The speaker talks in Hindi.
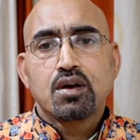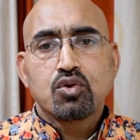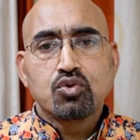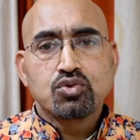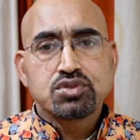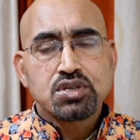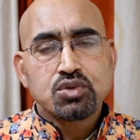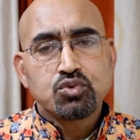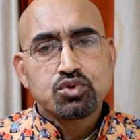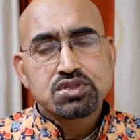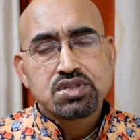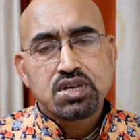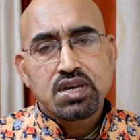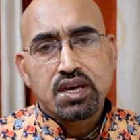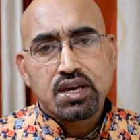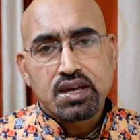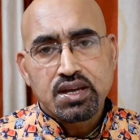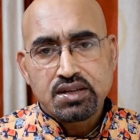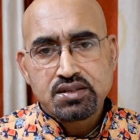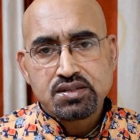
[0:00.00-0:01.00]
क्योंकि उससे
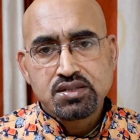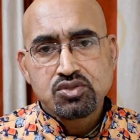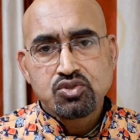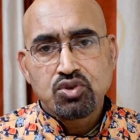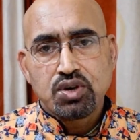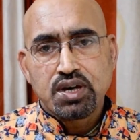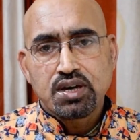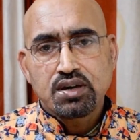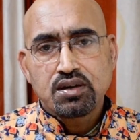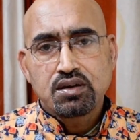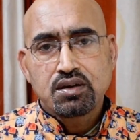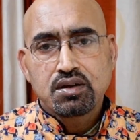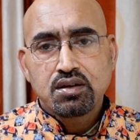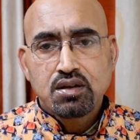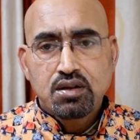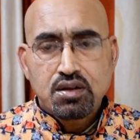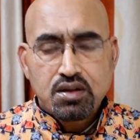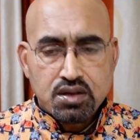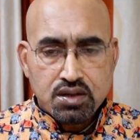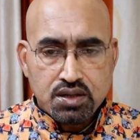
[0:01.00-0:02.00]
एनर्जी जो है
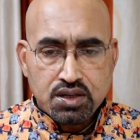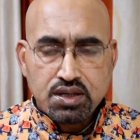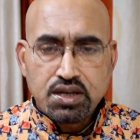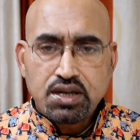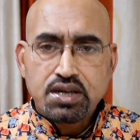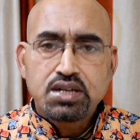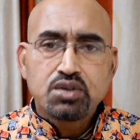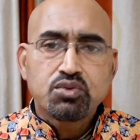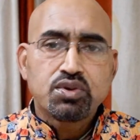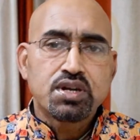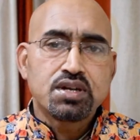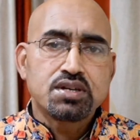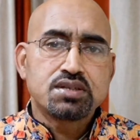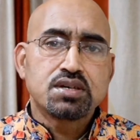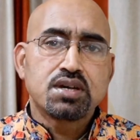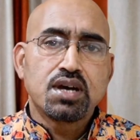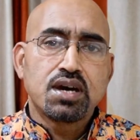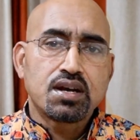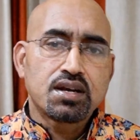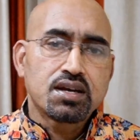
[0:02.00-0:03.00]
निगेटिव
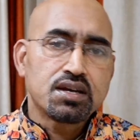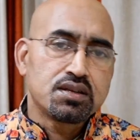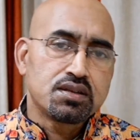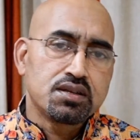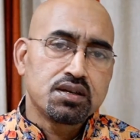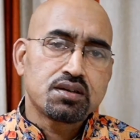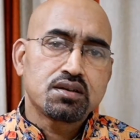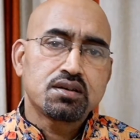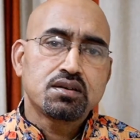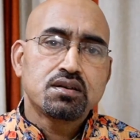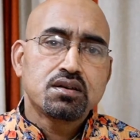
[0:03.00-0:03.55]
एनर्जी घर के अंदर